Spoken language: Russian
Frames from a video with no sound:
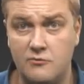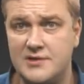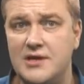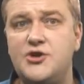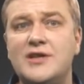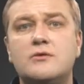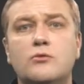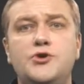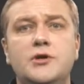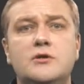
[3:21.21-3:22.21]
Вот сейчас
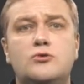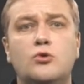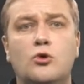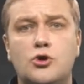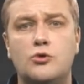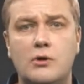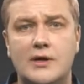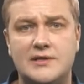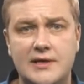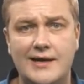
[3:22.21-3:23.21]
случилось то, что
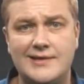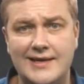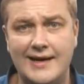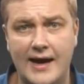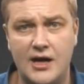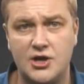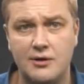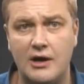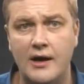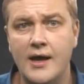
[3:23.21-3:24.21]
касается
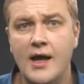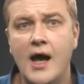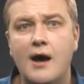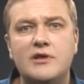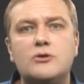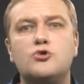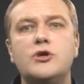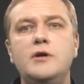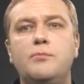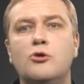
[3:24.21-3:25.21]
каждого. У нас уже
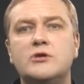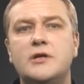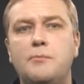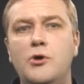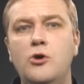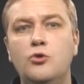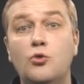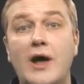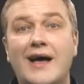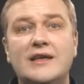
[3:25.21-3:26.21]
не просто
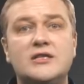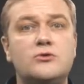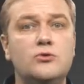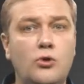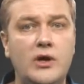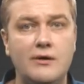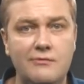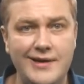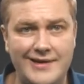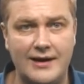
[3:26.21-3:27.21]
плюнули, а нас ноги
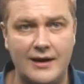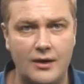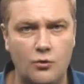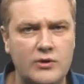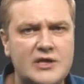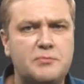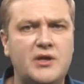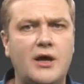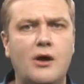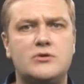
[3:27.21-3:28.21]
вытерли. У нас
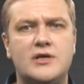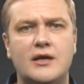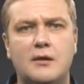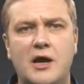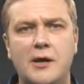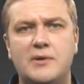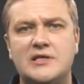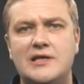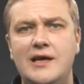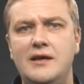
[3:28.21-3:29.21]
пытаются отобрать
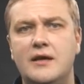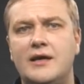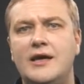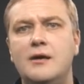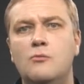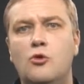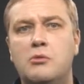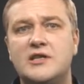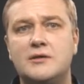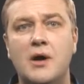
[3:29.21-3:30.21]
последнее таким
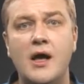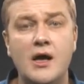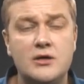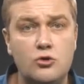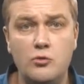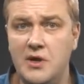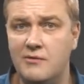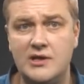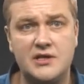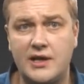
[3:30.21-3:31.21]
образом. С людьми в
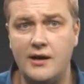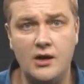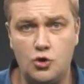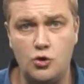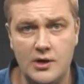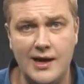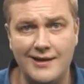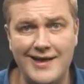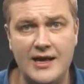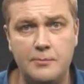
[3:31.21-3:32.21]
этой стране еще
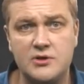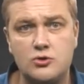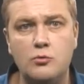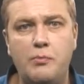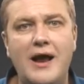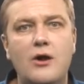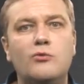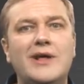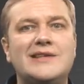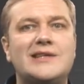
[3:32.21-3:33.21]
никогда не поступали. У
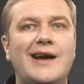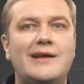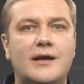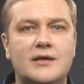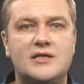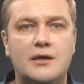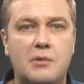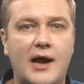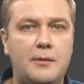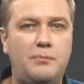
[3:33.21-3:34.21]
нас хотят
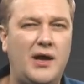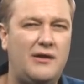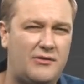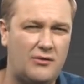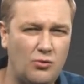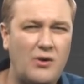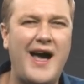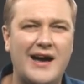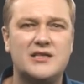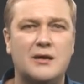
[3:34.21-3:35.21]
забрать пенсии. Ну
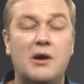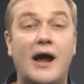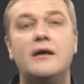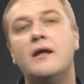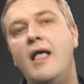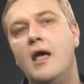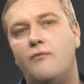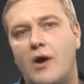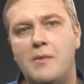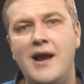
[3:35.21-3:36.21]
как забрать?
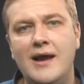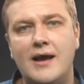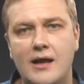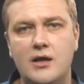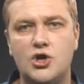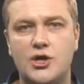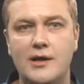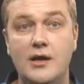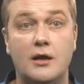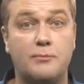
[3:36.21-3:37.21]
Формально, конечно,
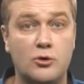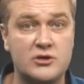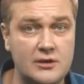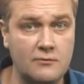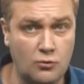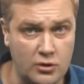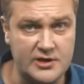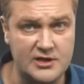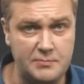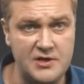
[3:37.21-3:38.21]
нет. Просто
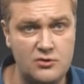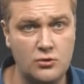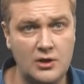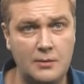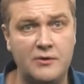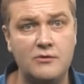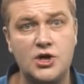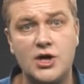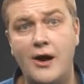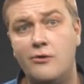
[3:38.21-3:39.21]
возраст пенсионный
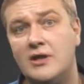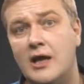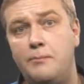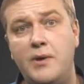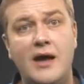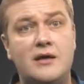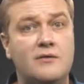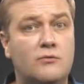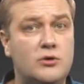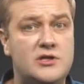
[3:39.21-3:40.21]
повышают на
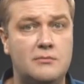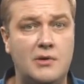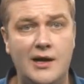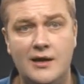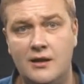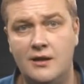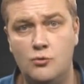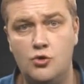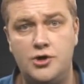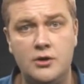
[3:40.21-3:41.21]
5,8 лет для
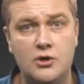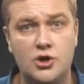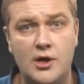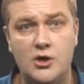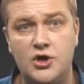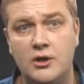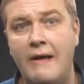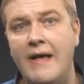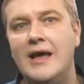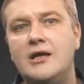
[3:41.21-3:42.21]
мужчин и женщин.
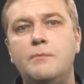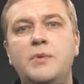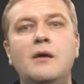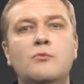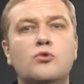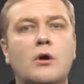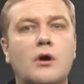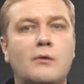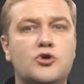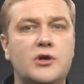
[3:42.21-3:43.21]
Теперь э,
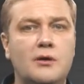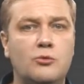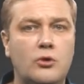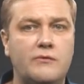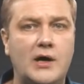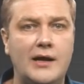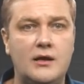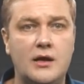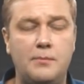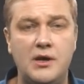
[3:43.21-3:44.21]
мужики будут выходить
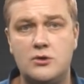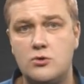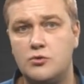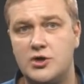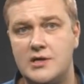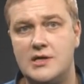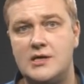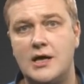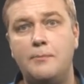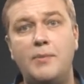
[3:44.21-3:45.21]
на пенсию в
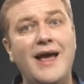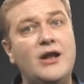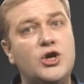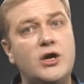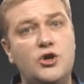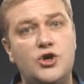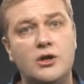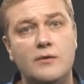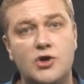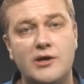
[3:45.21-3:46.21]
65,
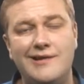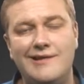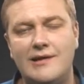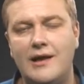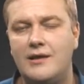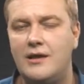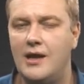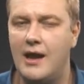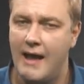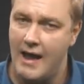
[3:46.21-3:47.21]
женщины в
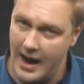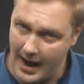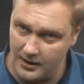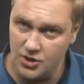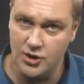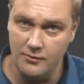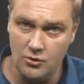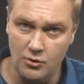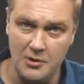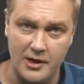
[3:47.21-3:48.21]
63. А
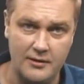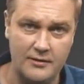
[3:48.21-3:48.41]
доживем ли?